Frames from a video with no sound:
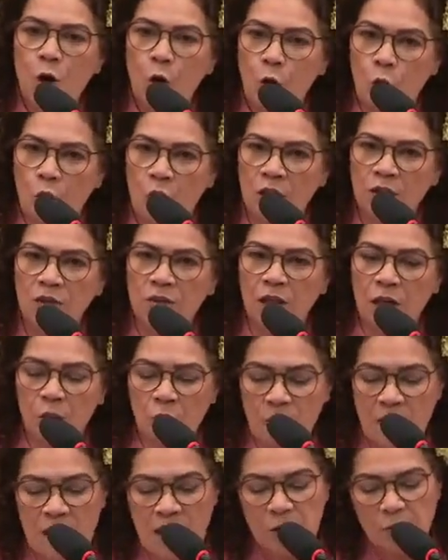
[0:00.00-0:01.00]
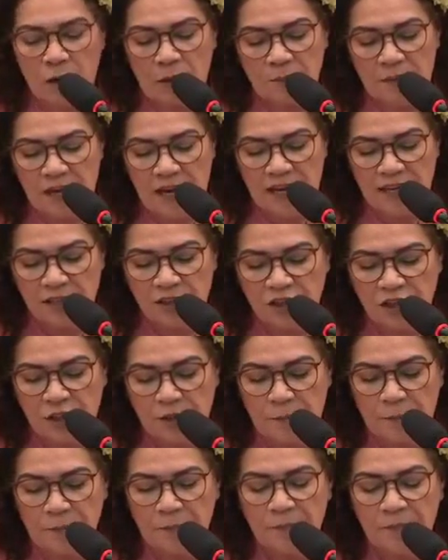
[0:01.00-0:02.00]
contra o meio ambiente.